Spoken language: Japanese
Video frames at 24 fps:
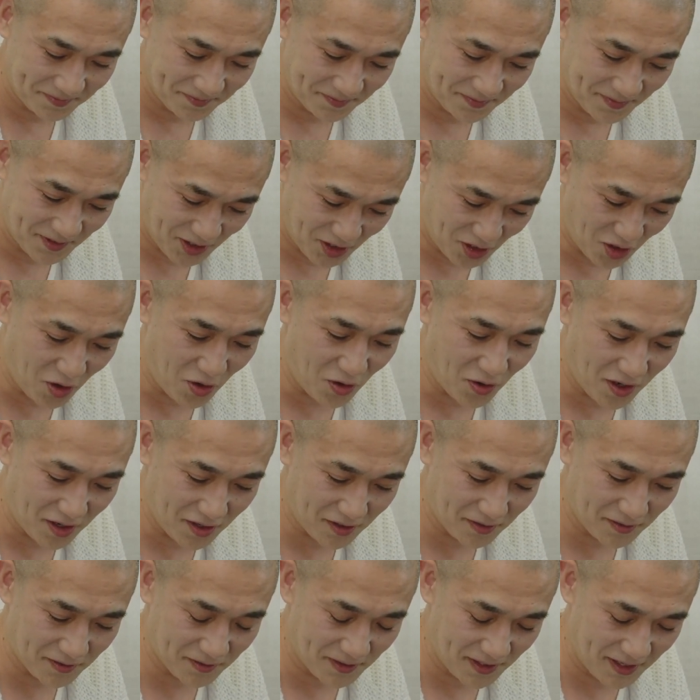すよね。そ
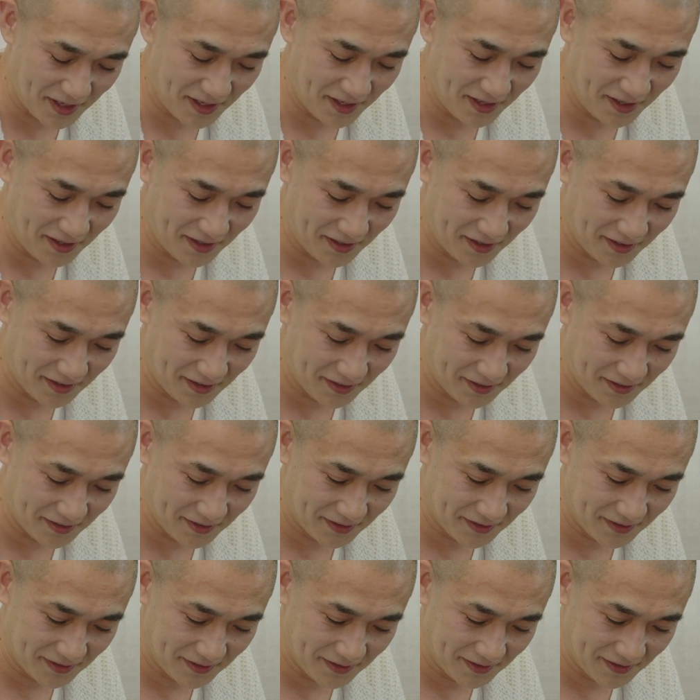うね。いや
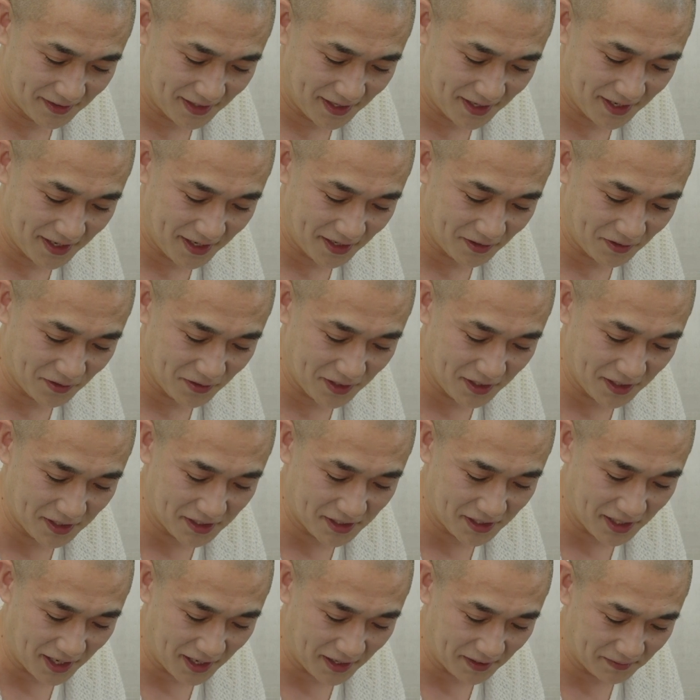ありがとうございます。ありがとうございま
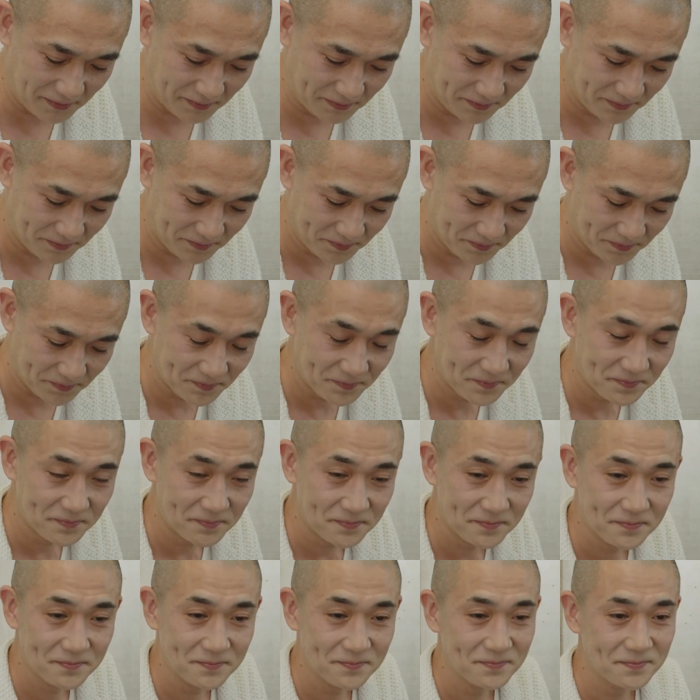した。
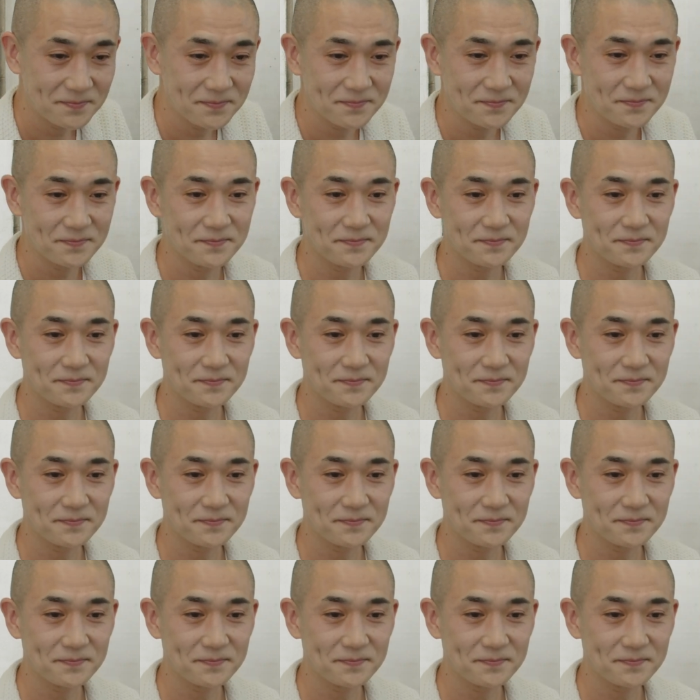今日も